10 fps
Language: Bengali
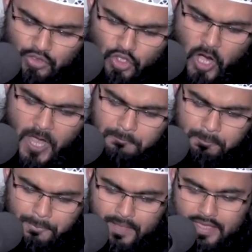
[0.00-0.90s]
বন্ধুগণ
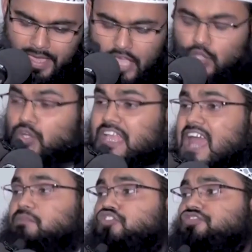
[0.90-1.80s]
এই
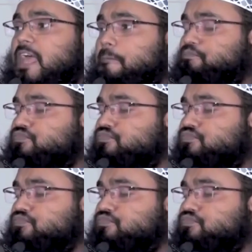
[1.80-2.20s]
দুনিয়ার মধ্যে